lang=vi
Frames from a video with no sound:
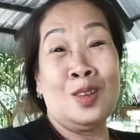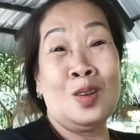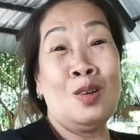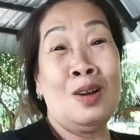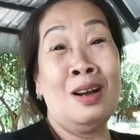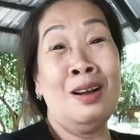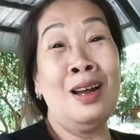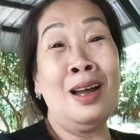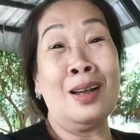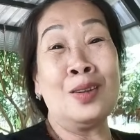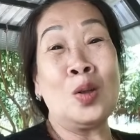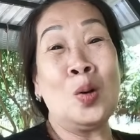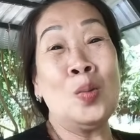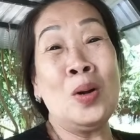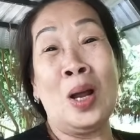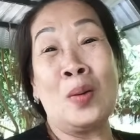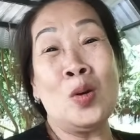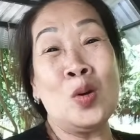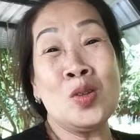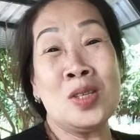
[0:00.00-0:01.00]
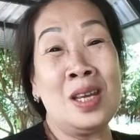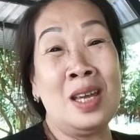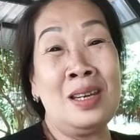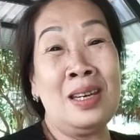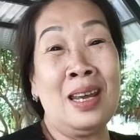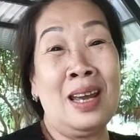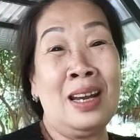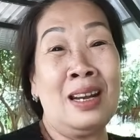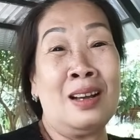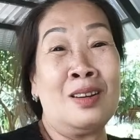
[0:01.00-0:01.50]
tôi hứa à tôi không làm ô
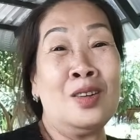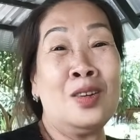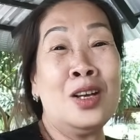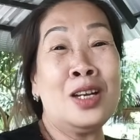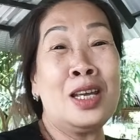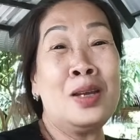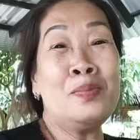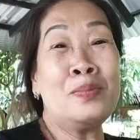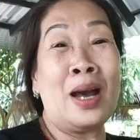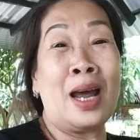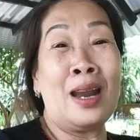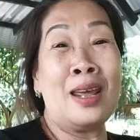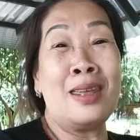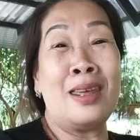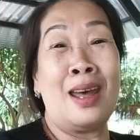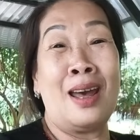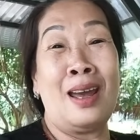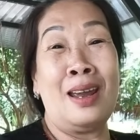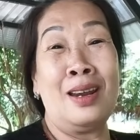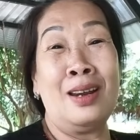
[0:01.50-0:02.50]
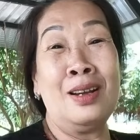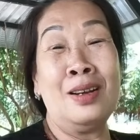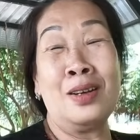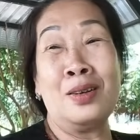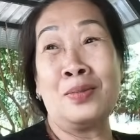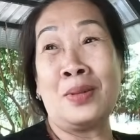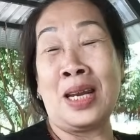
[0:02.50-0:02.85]
xin nha đừng có nó kiếm bà đó về